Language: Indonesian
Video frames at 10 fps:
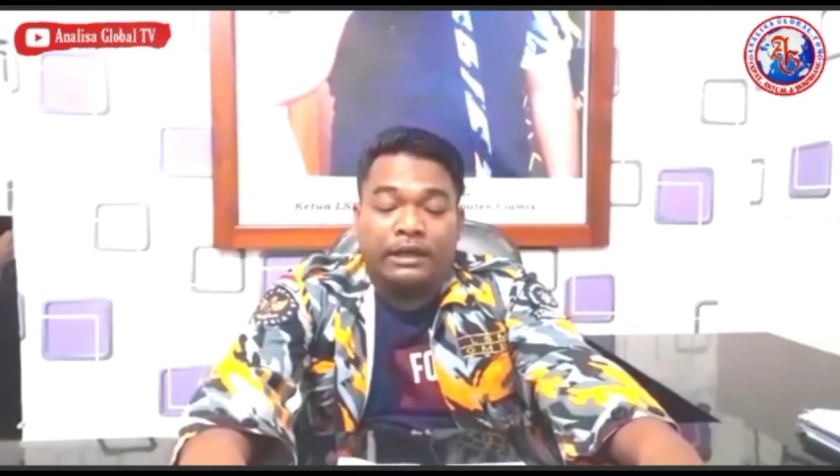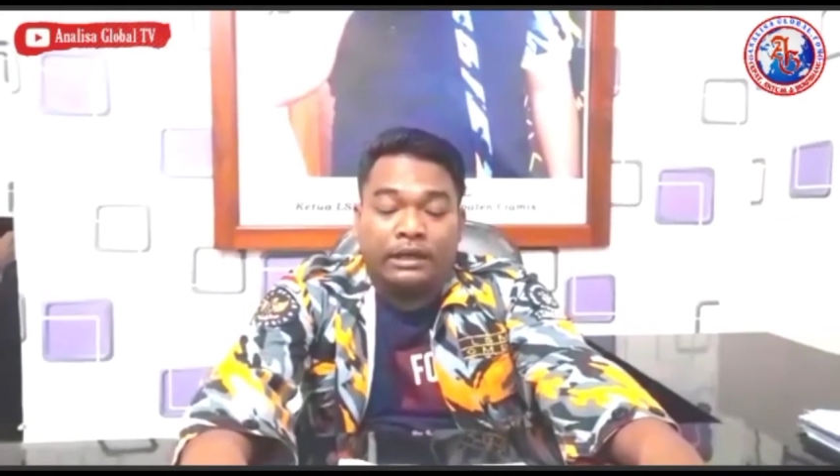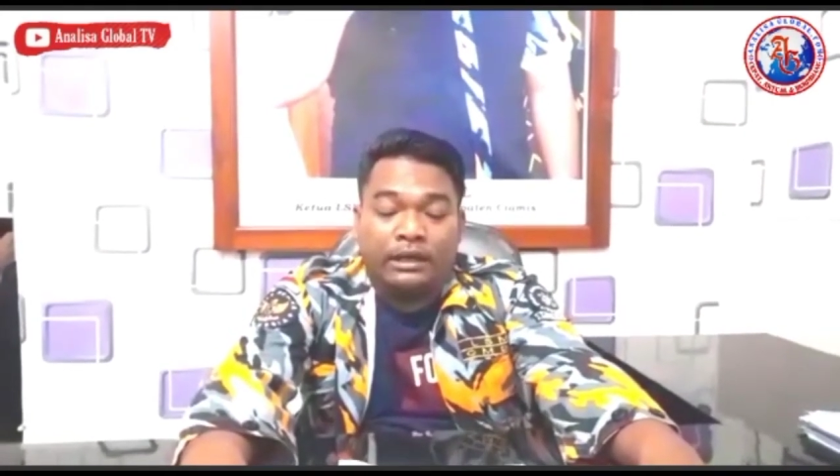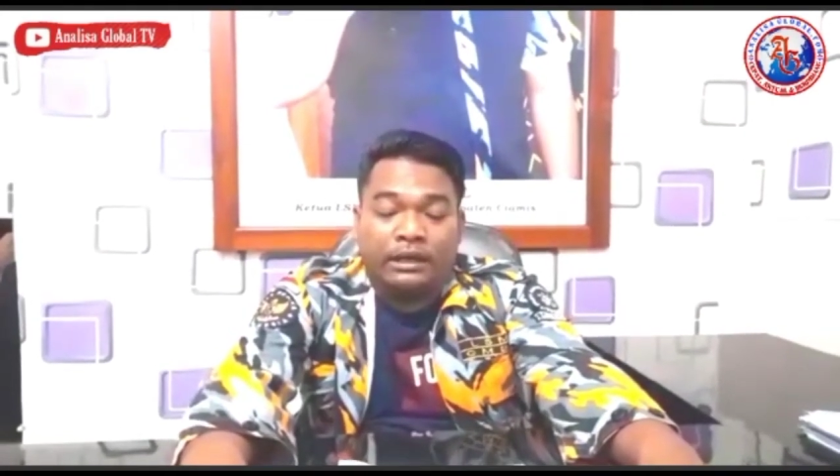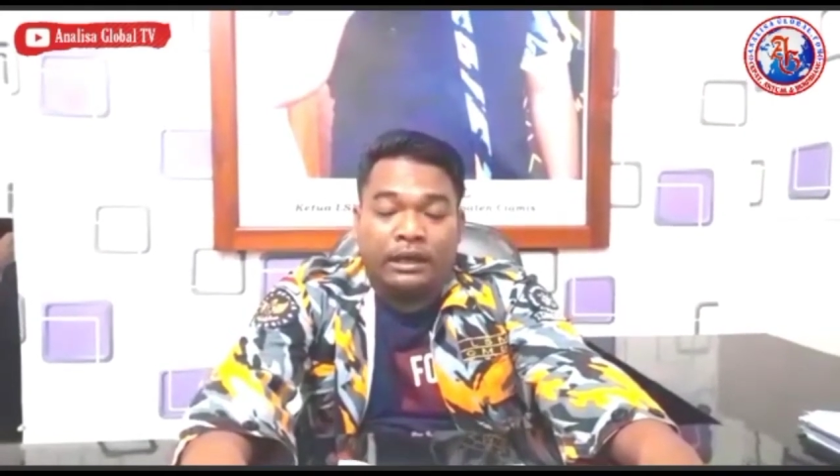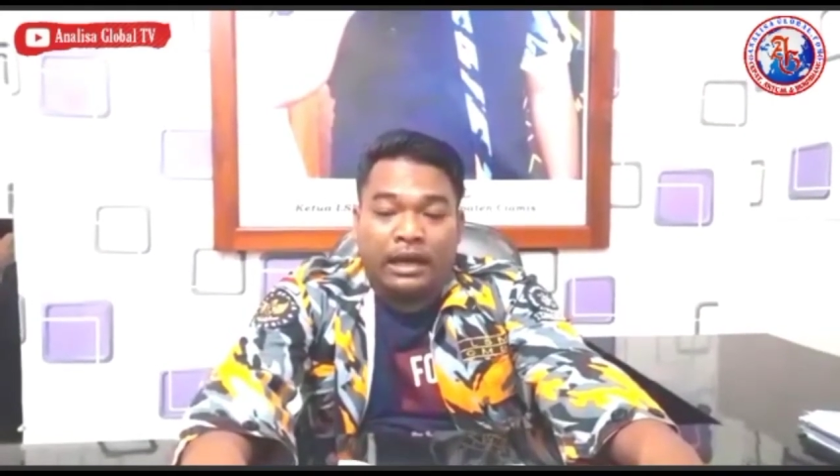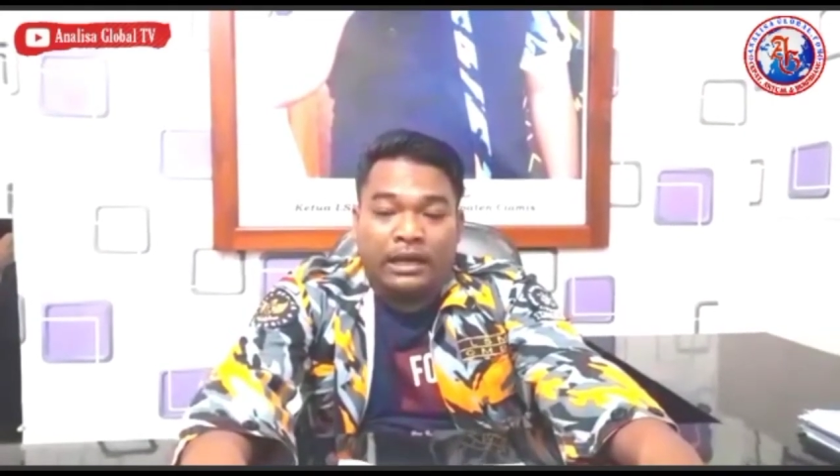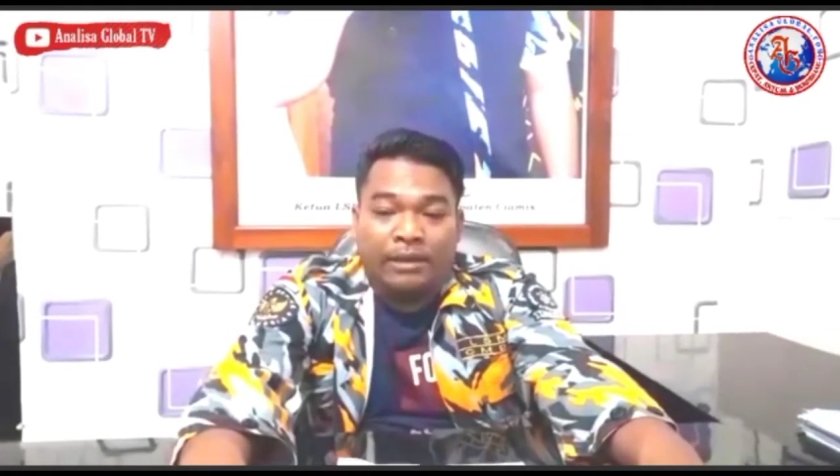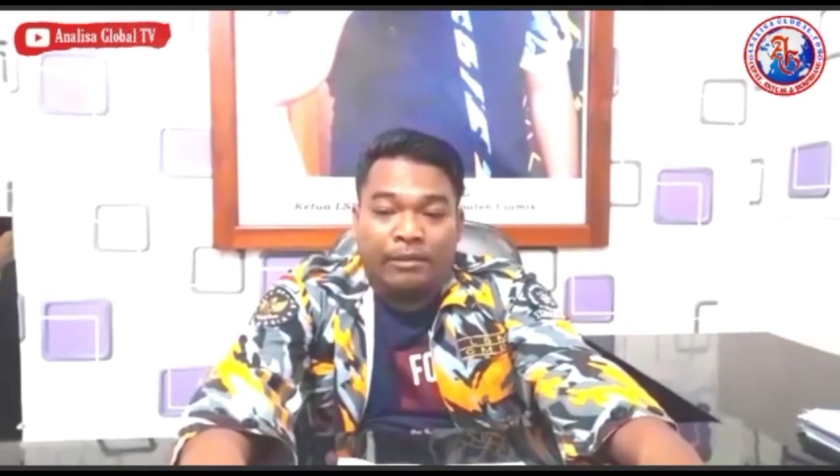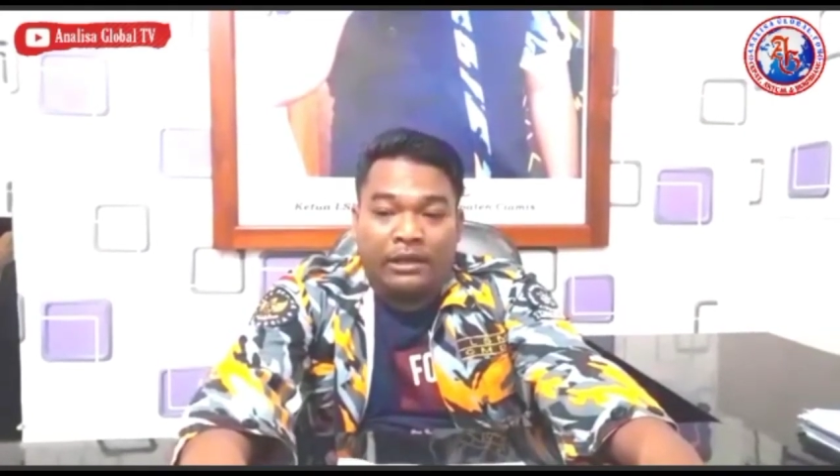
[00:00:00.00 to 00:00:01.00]
eh,
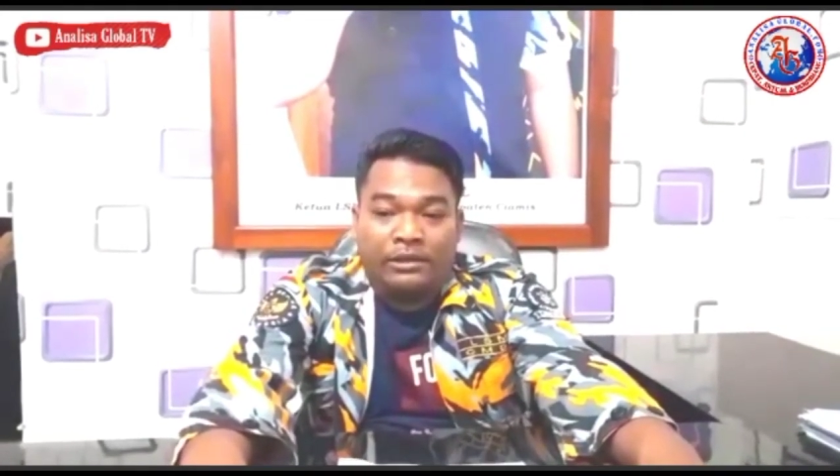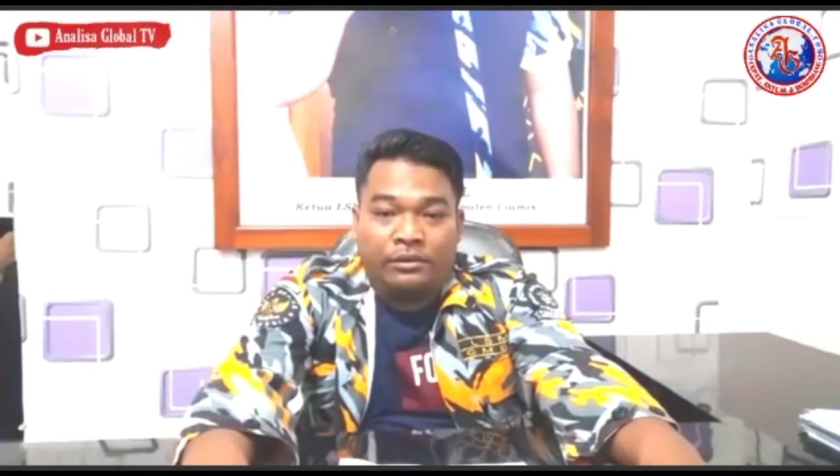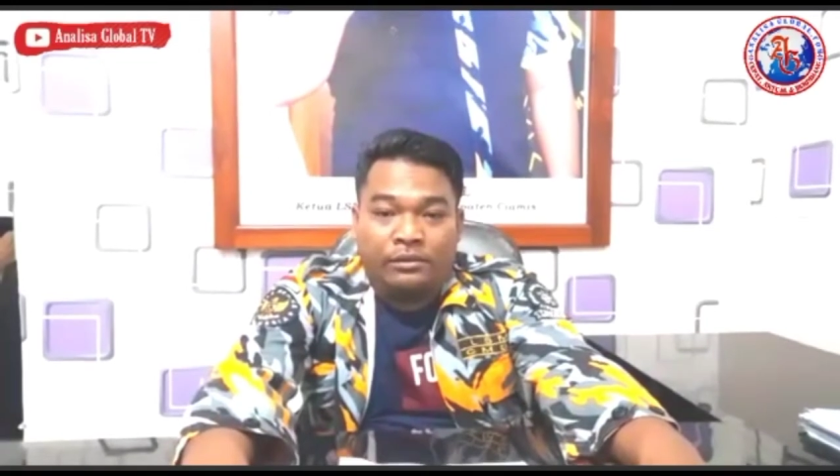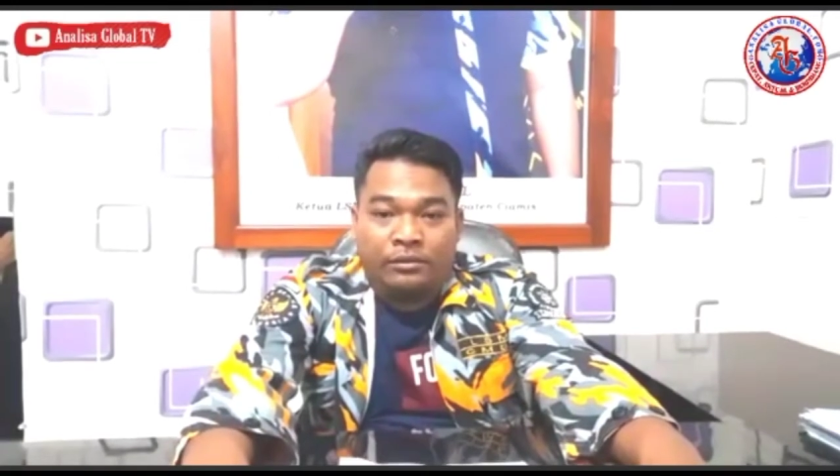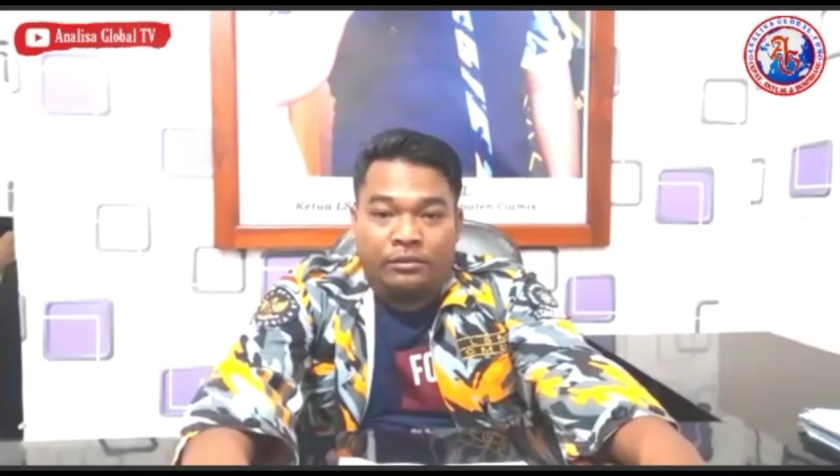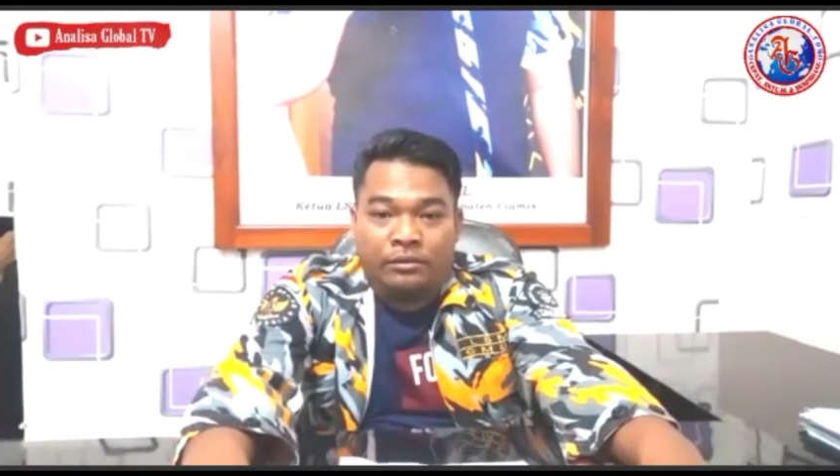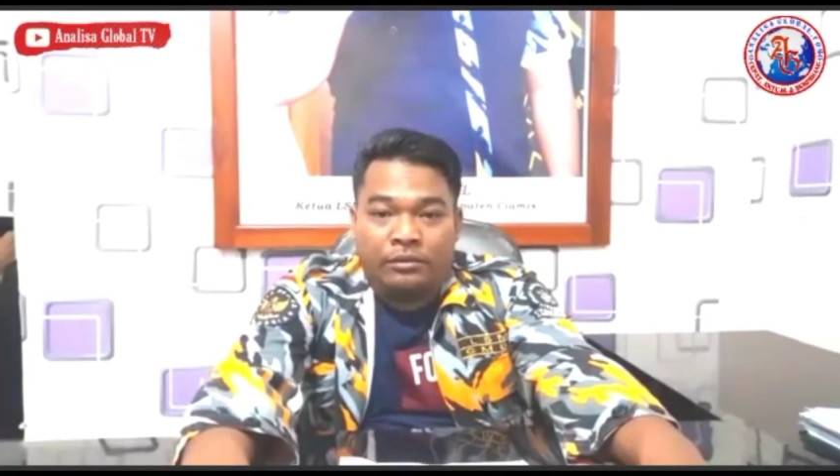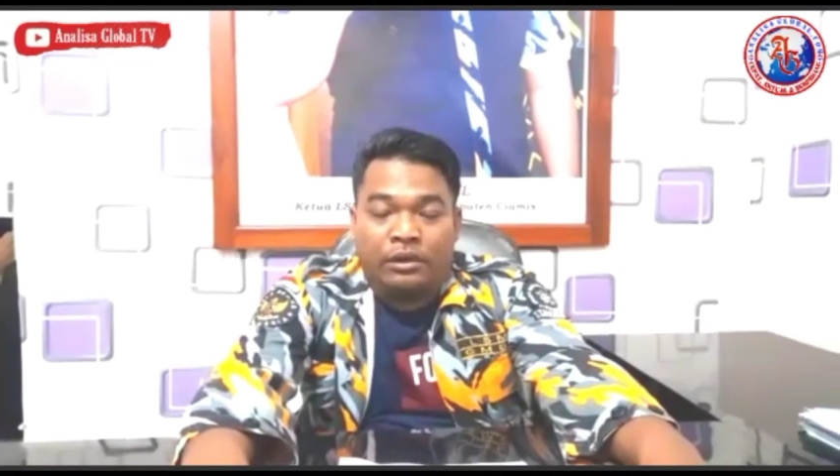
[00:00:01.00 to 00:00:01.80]
ada baju